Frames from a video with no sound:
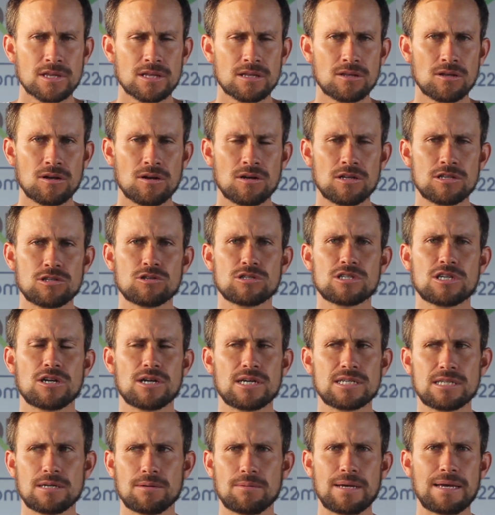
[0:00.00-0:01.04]
¿no? Entonces
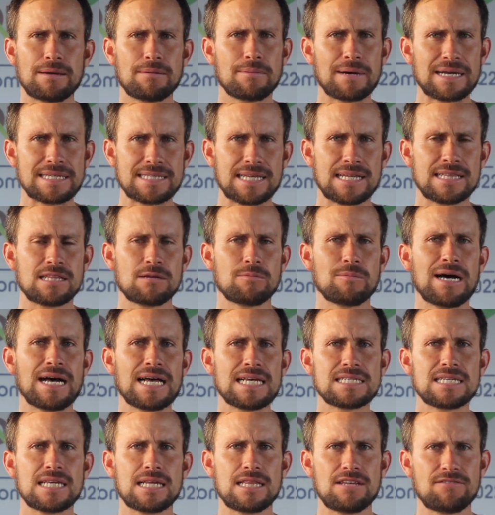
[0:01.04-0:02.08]
ahora se ve bastante
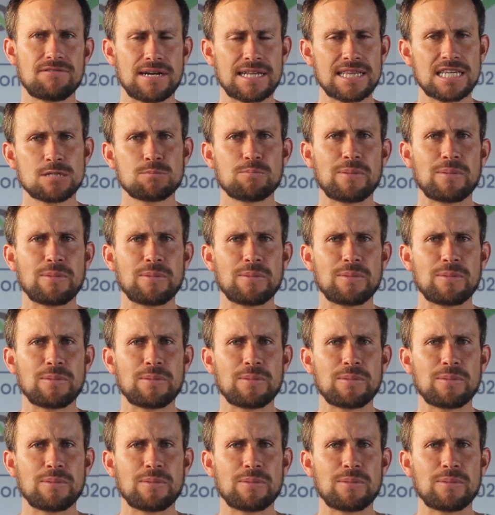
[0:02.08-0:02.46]
más y en diferentes